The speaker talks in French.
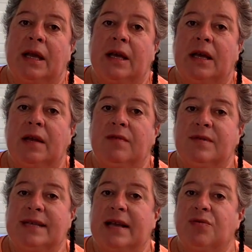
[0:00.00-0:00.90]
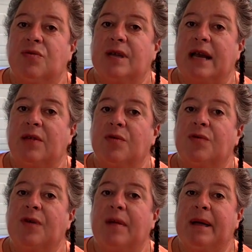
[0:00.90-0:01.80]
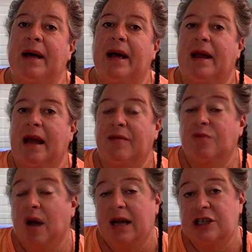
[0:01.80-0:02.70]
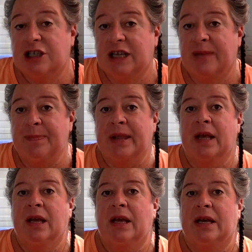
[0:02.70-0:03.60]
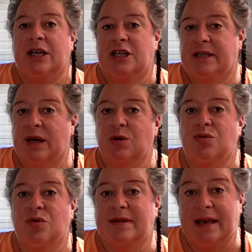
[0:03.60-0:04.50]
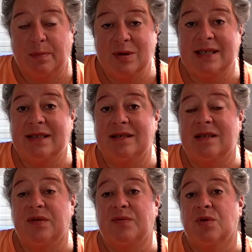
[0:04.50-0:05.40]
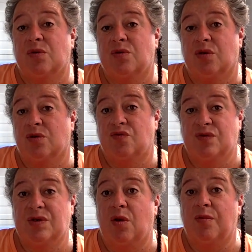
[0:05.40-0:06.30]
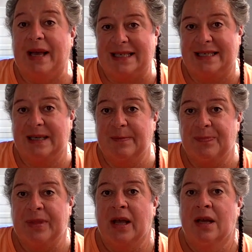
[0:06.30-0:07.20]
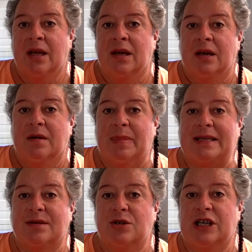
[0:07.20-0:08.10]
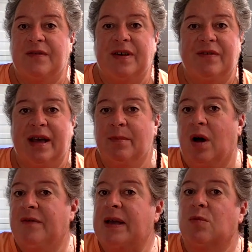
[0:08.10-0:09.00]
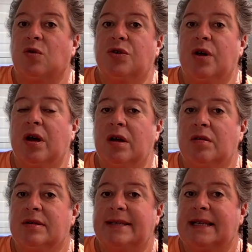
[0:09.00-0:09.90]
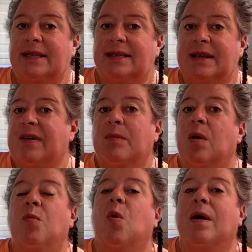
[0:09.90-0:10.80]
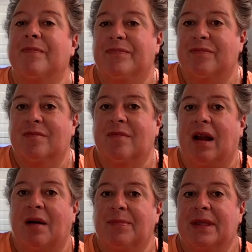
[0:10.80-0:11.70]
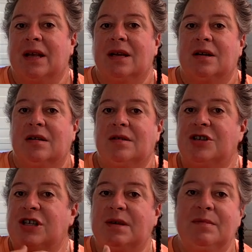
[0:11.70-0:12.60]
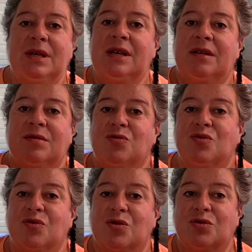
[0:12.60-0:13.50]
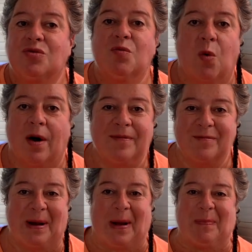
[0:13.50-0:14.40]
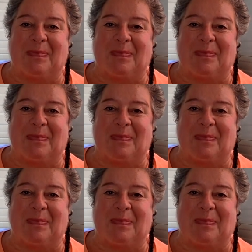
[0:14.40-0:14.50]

et vous êtes quelques femmes à l'avoir acheté et j'ai des retours très positifs, donc euh, je vous en remercie parce que je l'ai fait vraiment avec mon cœur, c'est vraiment moi. Voilà. Euh, j'y ai mis du, que du moi. Voilà.